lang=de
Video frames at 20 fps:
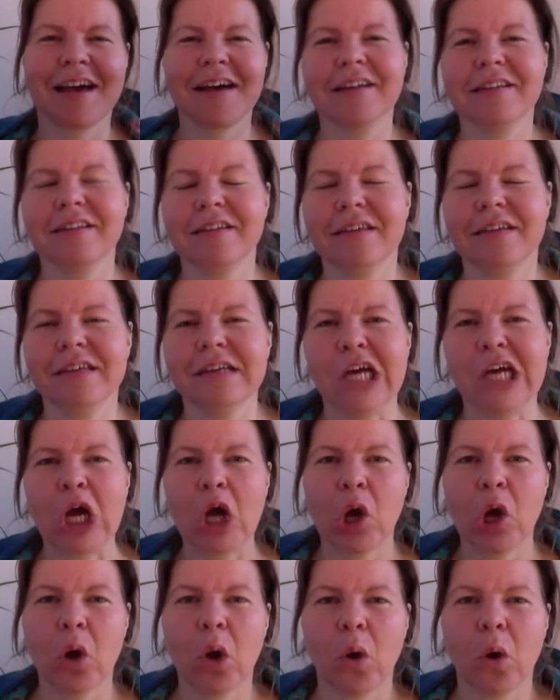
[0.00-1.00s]
Kati
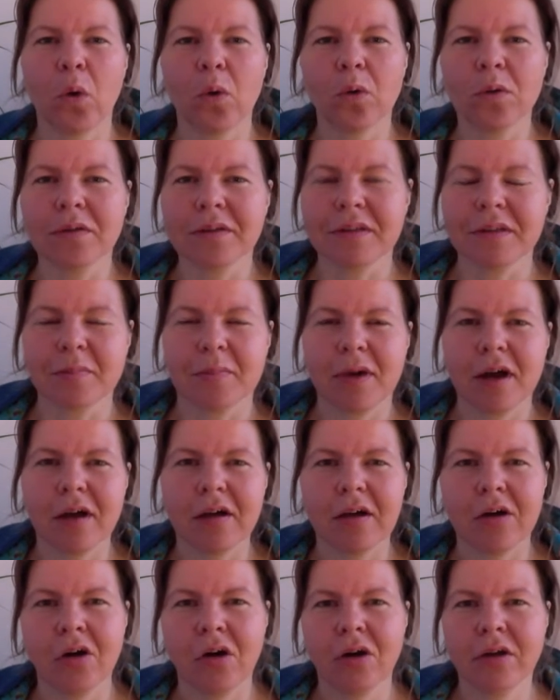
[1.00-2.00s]
und ich
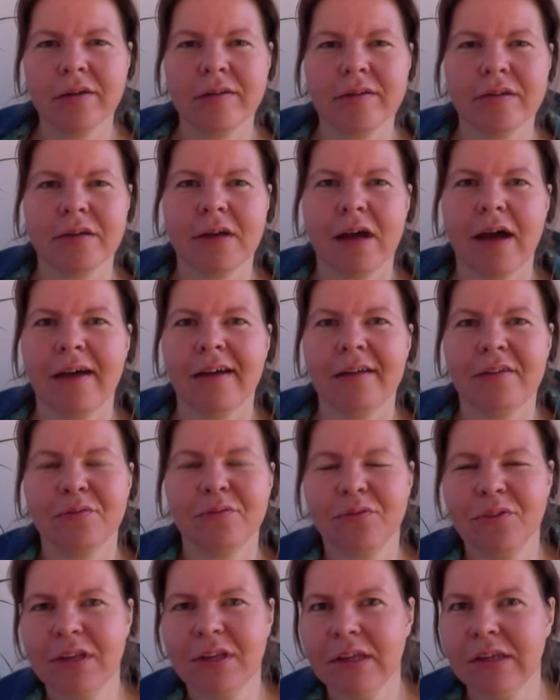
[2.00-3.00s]
mache heute
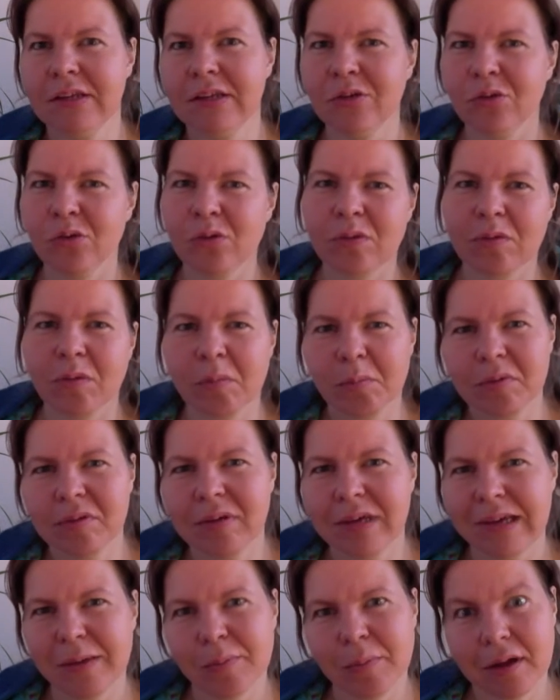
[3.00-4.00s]
ein Video
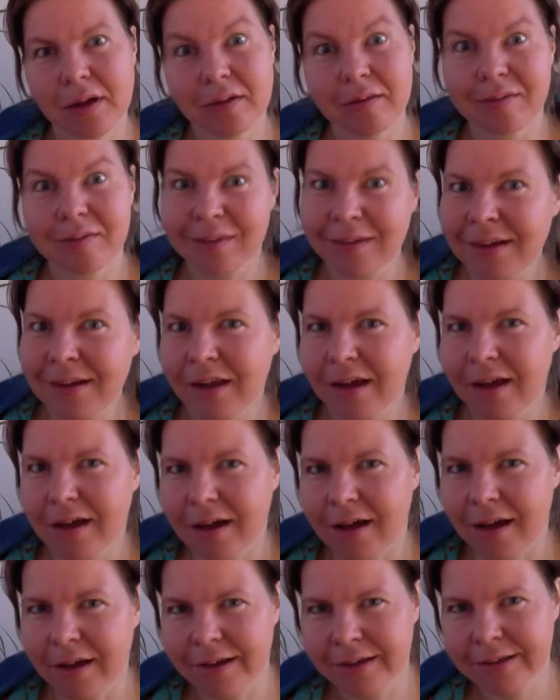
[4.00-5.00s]
zum Thema Ziele
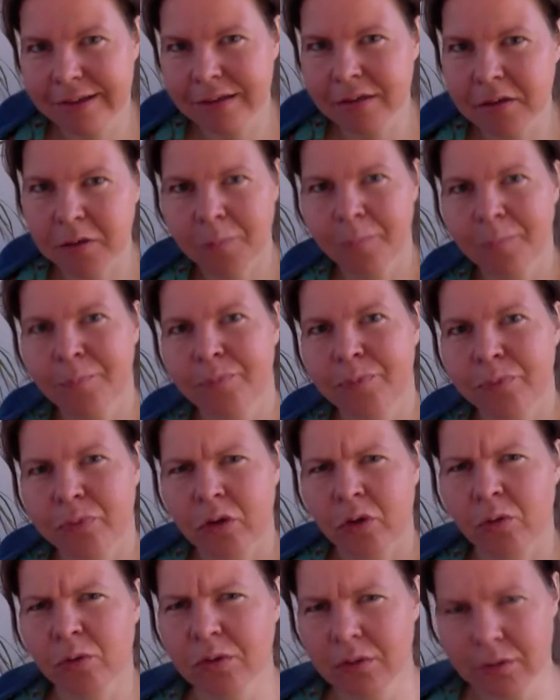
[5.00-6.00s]
erreichen.
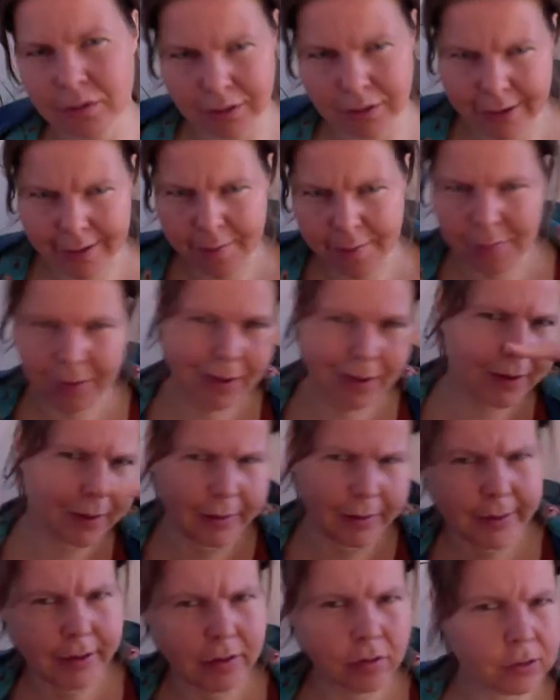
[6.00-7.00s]
Und in einem
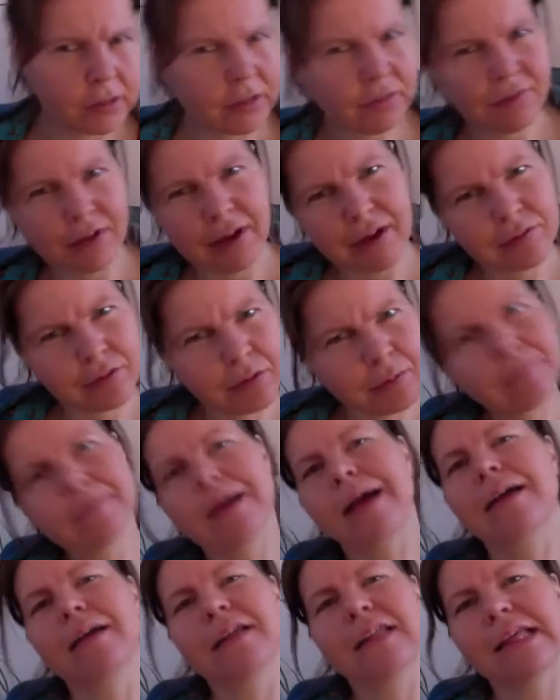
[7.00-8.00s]

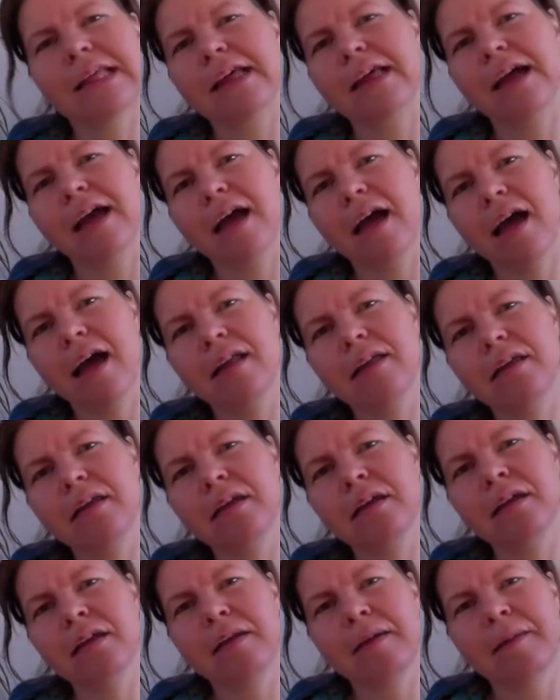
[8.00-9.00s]
Paralleluniversum mache ich
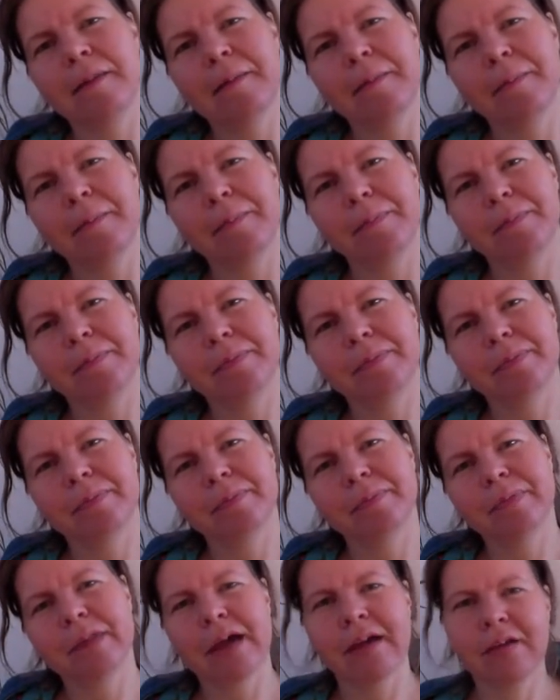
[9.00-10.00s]
gerade mh,
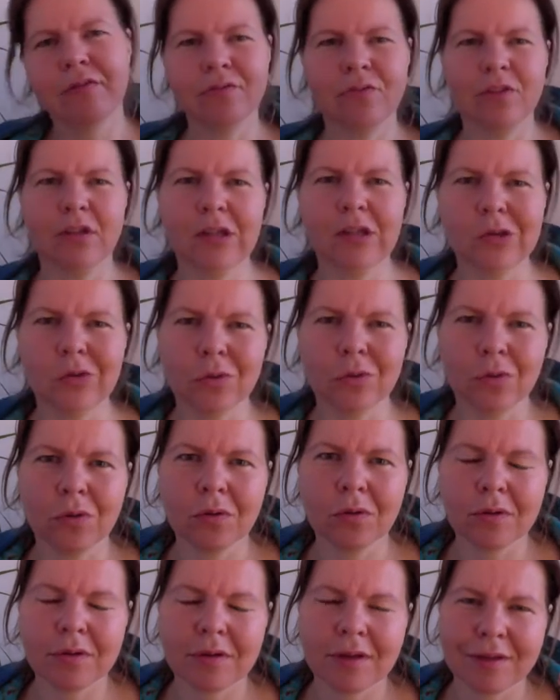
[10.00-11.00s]
mm, ein
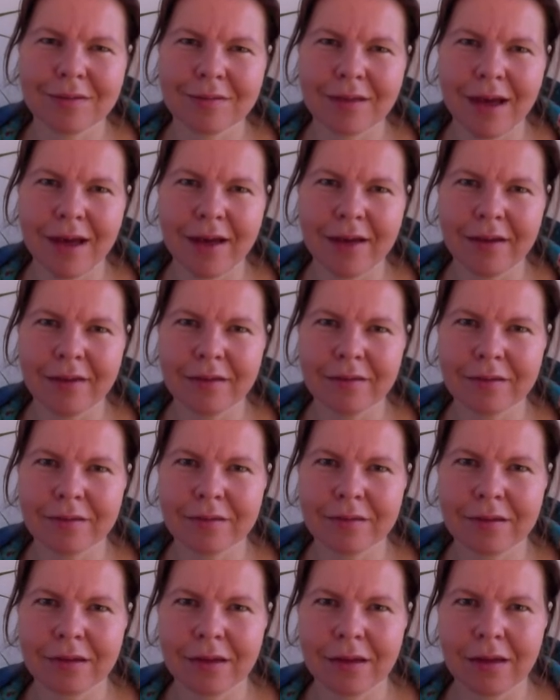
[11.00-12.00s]
Video, das
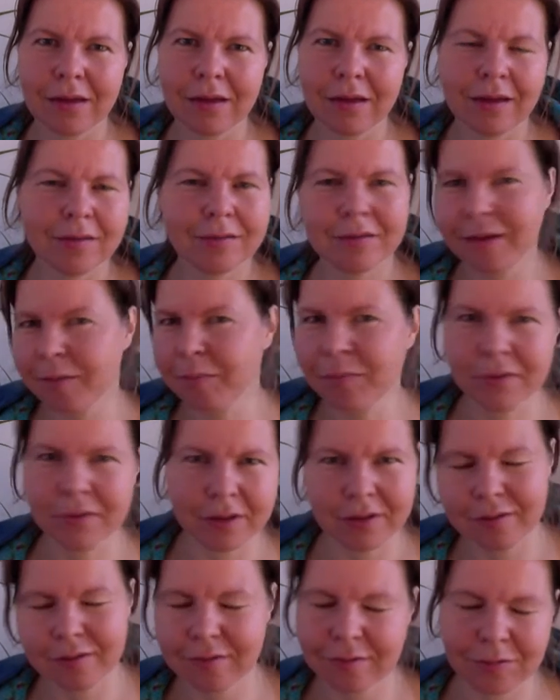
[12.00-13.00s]
heißt, äh,
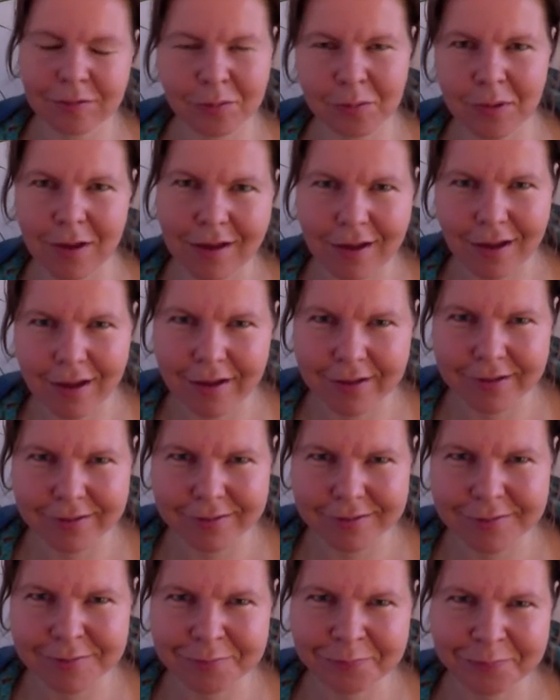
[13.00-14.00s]
es gibt nichts zu
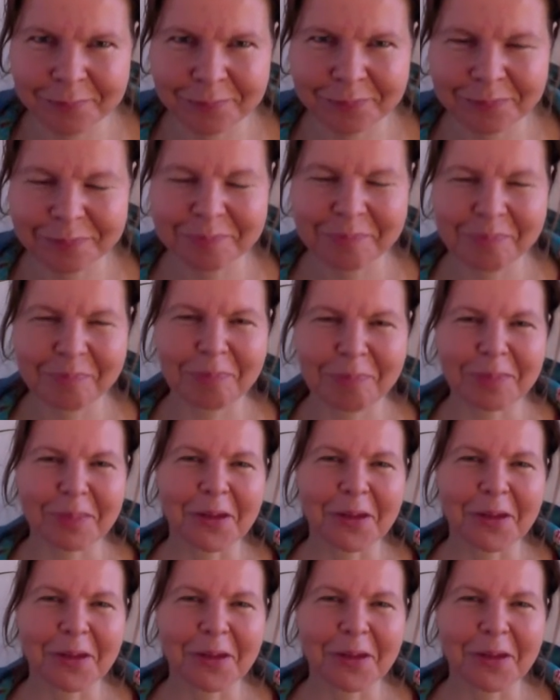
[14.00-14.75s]
erreichen.